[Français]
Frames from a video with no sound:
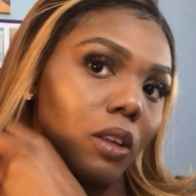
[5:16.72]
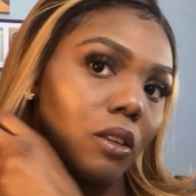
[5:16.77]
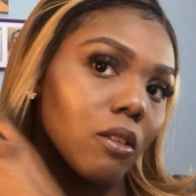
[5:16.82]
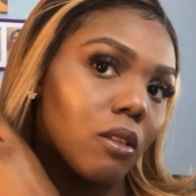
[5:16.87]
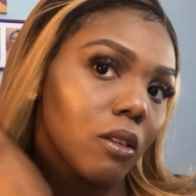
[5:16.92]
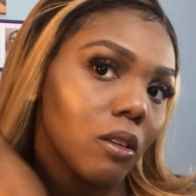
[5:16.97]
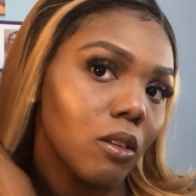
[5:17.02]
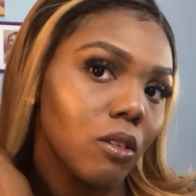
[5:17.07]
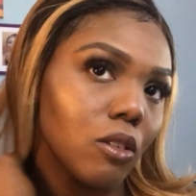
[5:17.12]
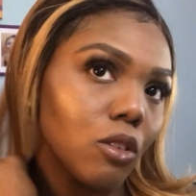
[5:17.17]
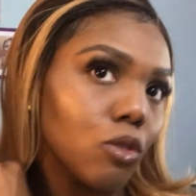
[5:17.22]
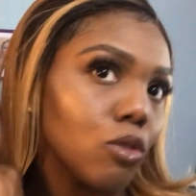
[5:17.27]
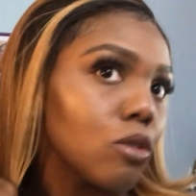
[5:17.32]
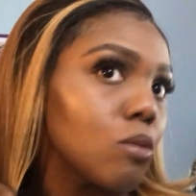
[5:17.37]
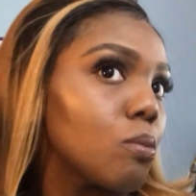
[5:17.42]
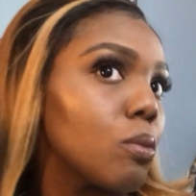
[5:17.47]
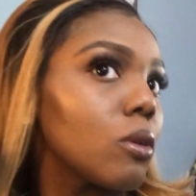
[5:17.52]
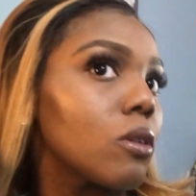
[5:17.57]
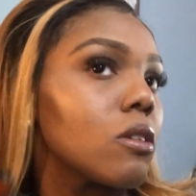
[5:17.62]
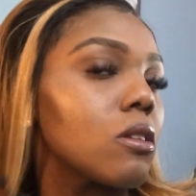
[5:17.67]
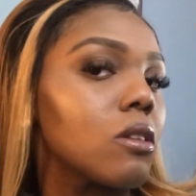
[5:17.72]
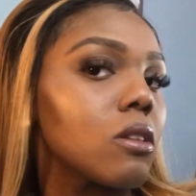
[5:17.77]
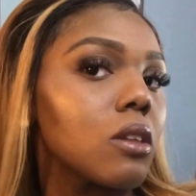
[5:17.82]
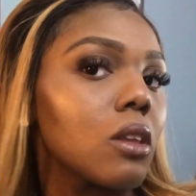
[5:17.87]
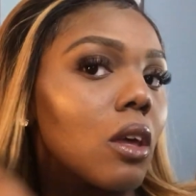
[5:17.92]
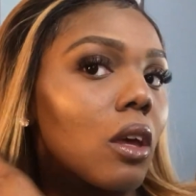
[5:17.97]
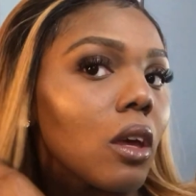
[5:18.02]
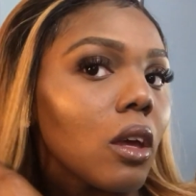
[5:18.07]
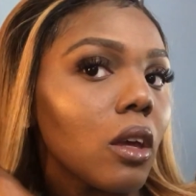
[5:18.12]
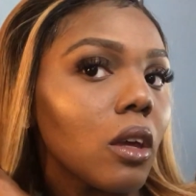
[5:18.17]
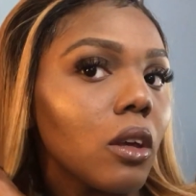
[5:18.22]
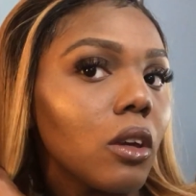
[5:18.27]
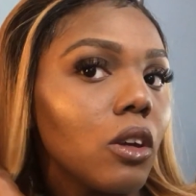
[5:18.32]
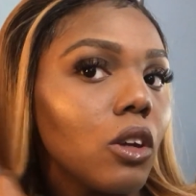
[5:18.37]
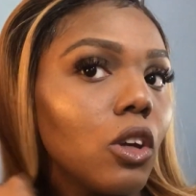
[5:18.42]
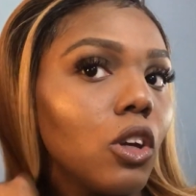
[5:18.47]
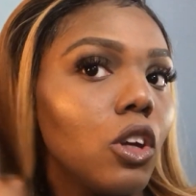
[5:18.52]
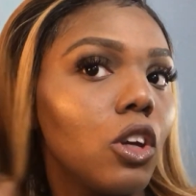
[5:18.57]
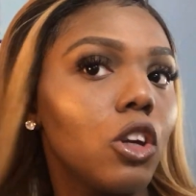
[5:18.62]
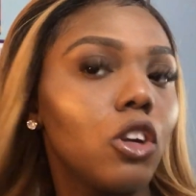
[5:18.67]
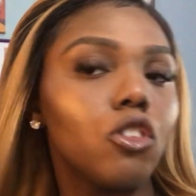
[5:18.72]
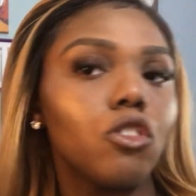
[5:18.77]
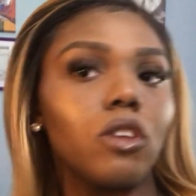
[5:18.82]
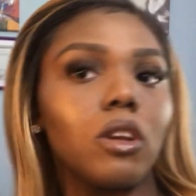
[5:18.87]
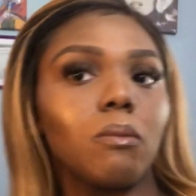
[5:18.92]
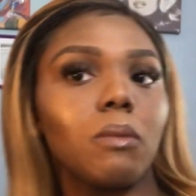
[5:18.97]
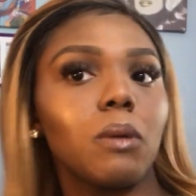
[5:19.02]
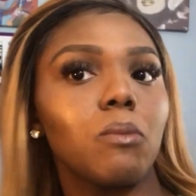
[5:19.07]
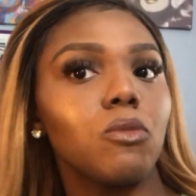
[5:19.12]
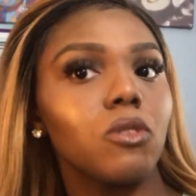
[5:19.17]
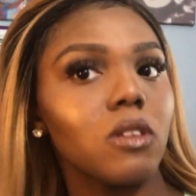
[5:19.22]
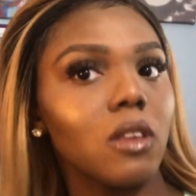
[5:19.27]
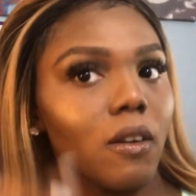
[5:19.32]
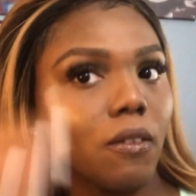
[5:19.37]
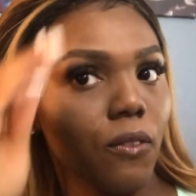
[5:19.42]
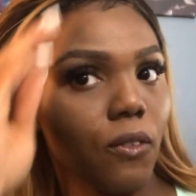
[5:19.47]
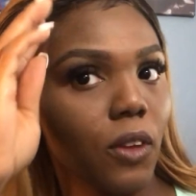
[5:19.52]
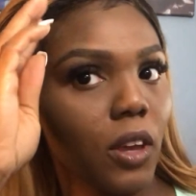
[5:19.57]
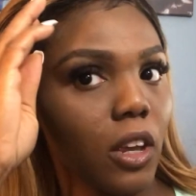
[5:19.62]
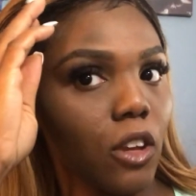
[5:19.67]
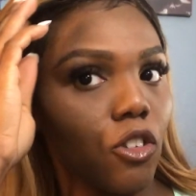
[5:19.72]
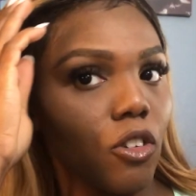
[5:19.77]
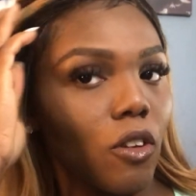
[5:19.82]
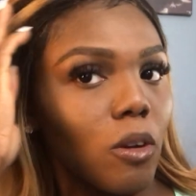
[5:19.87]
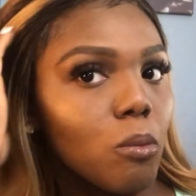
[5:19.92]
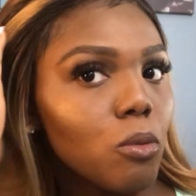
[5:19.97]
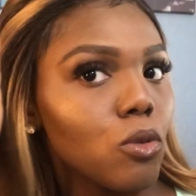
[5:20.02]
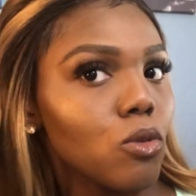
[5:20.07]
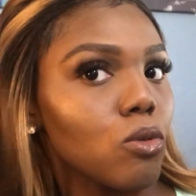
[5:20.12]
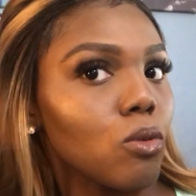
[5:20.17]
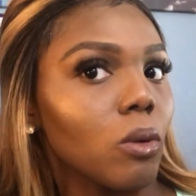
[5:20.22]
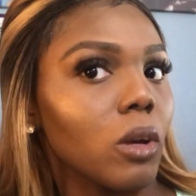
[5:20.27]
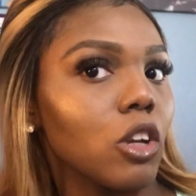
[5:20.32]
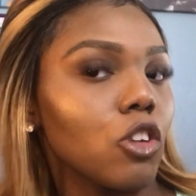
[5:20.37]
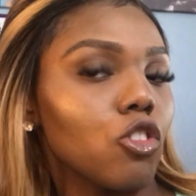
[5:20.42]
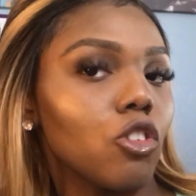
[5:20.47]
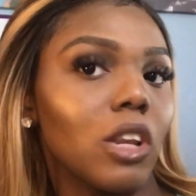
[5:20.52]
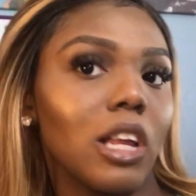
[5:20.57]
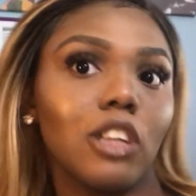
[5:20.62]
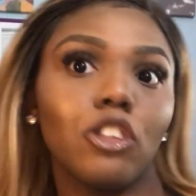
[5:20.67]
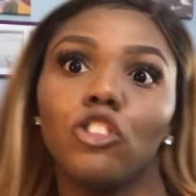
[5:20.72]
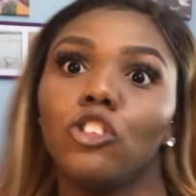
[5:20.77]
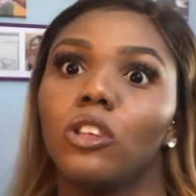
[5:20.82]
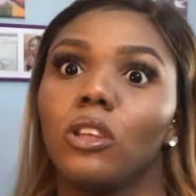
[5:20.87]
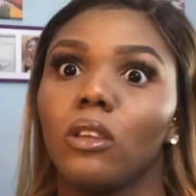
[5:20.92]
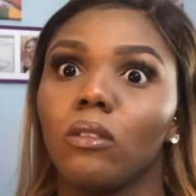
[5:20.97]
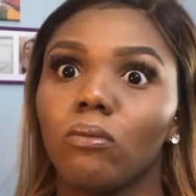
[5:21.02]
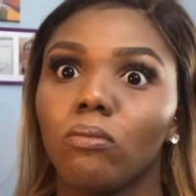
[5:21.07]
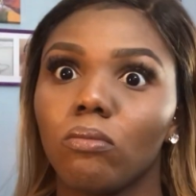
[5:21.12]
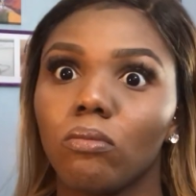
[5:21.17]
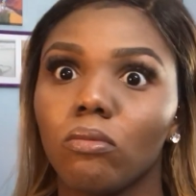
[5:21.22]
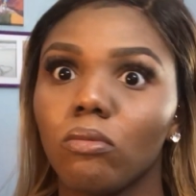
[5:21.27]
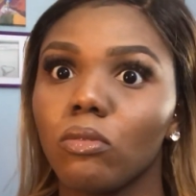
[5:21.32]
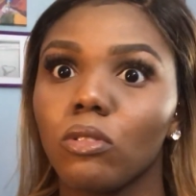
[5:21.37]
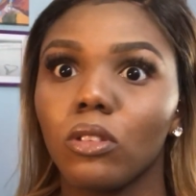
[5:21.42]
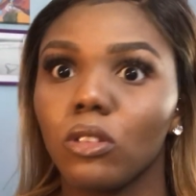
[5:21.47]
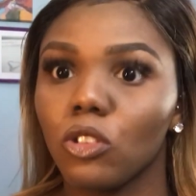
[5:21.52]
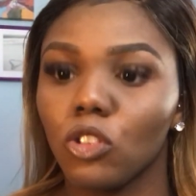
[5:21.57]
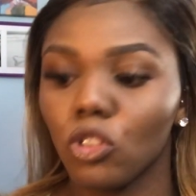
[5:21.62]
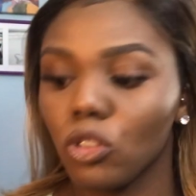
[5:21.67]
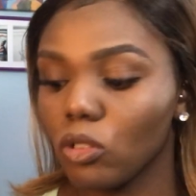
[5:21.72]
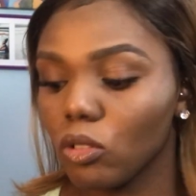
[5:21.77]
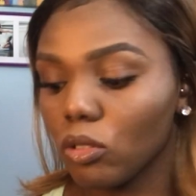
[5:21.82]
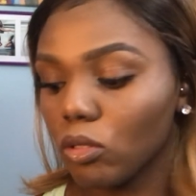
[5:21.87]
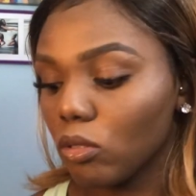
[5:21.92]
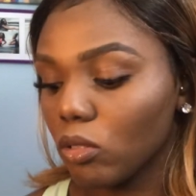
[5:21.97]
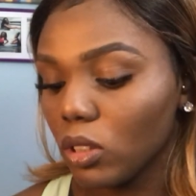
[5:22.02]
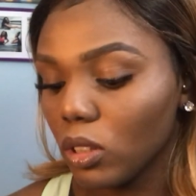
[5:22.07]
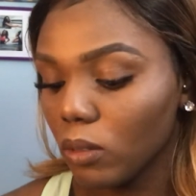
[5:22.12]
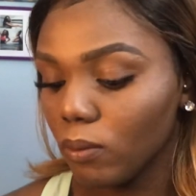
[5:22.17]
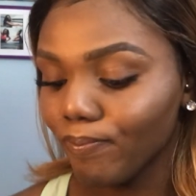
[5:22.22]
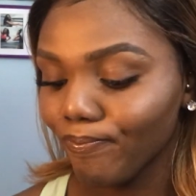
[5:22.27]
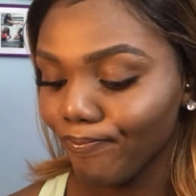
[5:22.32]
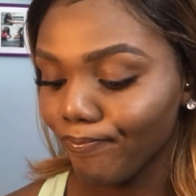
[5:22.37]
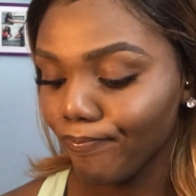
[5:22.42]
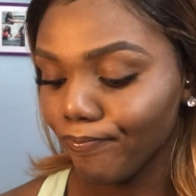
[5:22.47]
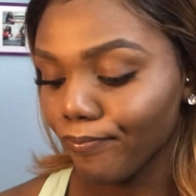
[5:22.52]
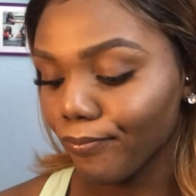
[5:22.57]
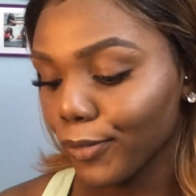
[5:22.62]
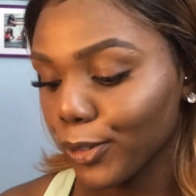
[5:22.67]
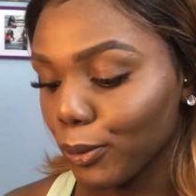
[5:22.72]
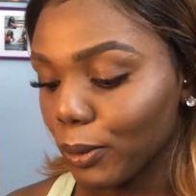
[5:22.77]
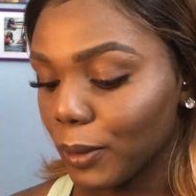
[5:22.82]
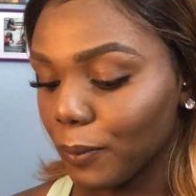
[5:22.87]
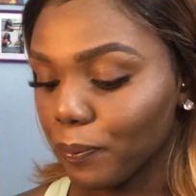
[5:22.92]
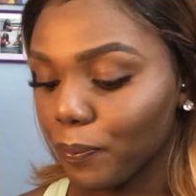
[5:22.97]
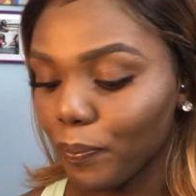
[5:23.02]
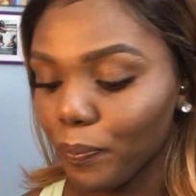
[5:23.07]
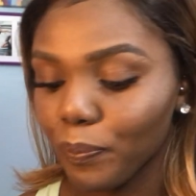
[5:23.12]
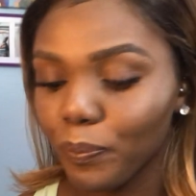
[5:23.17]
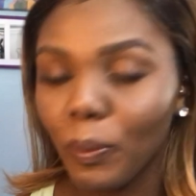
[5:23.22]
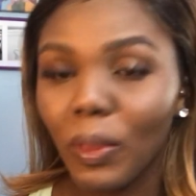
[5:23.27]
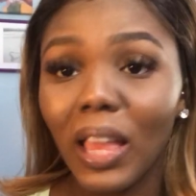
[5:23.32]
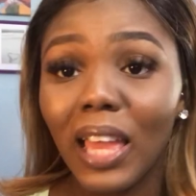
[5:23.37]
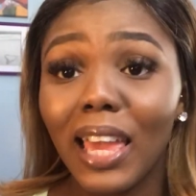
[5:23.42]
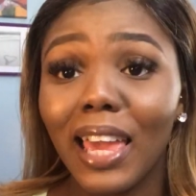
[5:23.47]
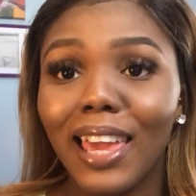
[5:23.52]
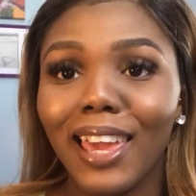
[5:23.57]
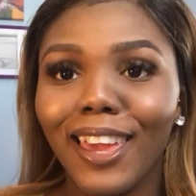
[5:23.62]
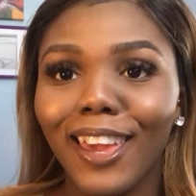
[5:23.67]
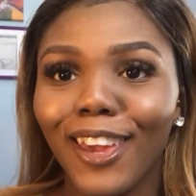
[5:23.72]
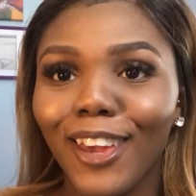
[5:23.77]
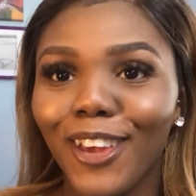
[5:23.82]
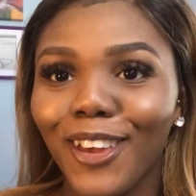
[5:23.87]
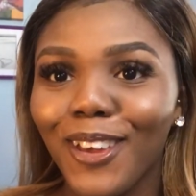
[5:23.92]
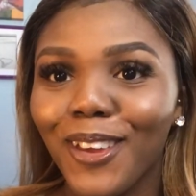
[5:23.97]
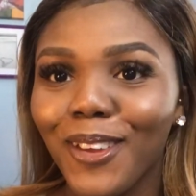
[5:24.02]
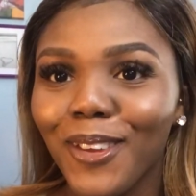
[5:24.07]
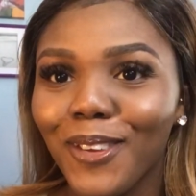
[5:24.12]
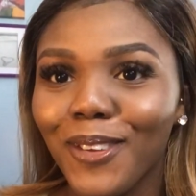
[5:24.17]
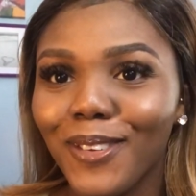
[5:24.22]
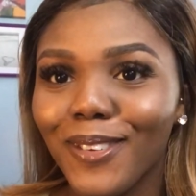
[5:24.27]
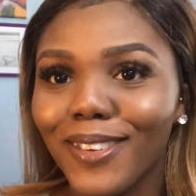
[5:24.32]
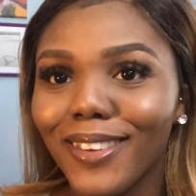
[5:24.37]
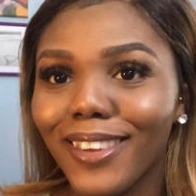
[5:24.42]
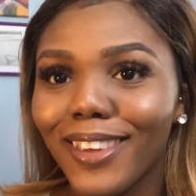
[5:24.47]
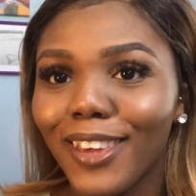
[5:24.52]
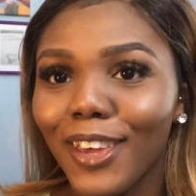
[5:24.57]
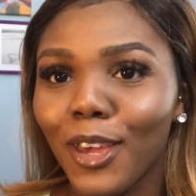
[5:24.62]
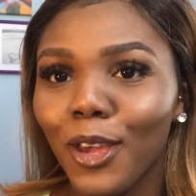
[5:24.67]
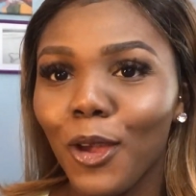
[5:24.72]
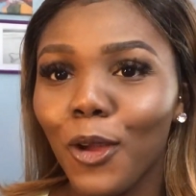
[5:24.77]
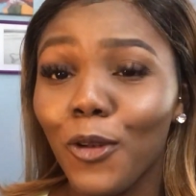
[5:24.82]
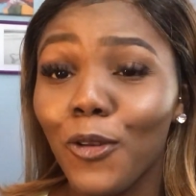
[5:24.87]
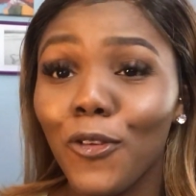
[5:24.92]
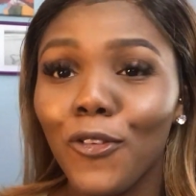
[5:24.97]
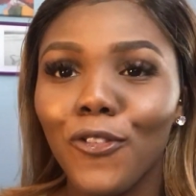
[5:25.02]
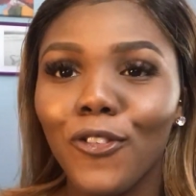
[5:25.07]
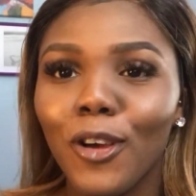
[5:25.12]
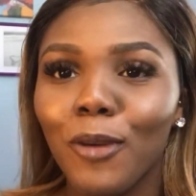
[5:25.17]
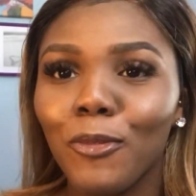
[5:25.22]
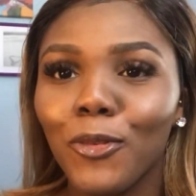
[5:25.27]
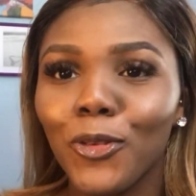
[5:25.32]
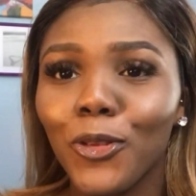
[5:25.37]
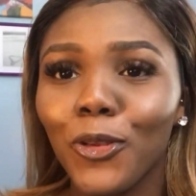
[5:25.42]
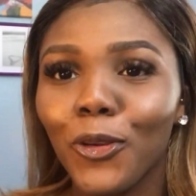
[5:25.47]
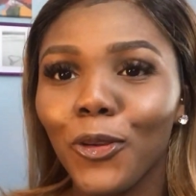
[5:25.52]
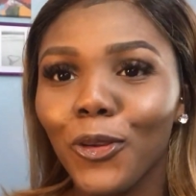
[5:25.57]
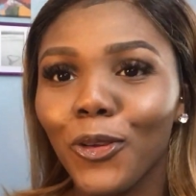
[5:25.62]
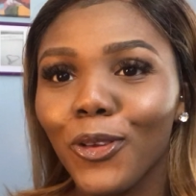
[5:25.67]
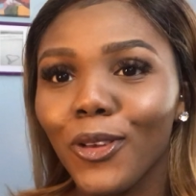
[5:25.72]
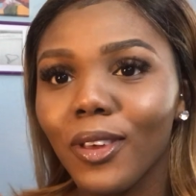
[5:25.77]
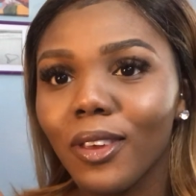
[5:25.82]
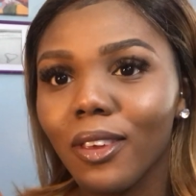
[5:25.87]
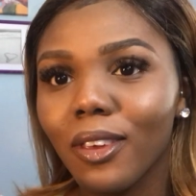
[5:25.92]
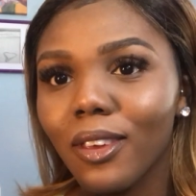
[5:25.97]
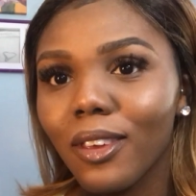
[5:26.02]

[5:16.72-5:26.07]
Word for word: C'est juste pour ça. Je voulais m'amuser avec, j'avais besoin, je l'ai acheté. Tu sais, Et le fameux truc